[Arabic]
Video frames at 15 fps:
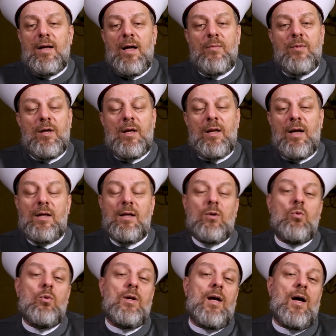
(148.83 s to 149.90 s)
أبيه لا
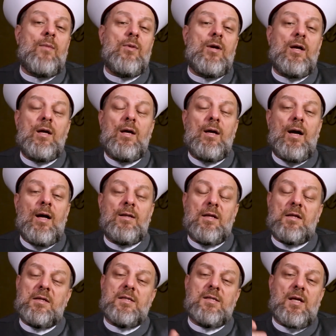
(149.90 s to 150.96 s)
يقول لأبيه
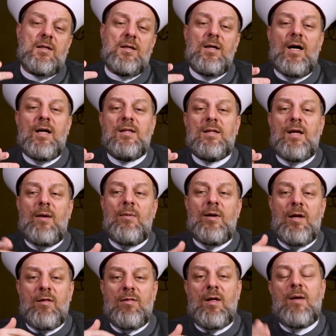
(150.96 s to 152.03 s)
أنت تستطيع أن
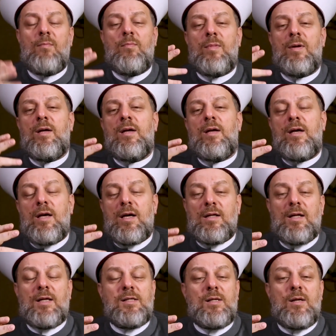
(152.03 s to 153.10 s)
تعمل اذهب
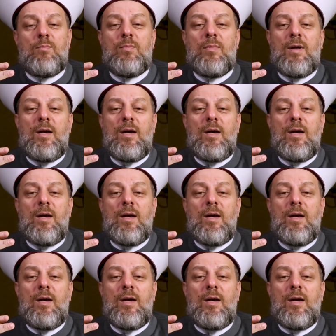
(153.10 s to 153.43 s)
اكتسب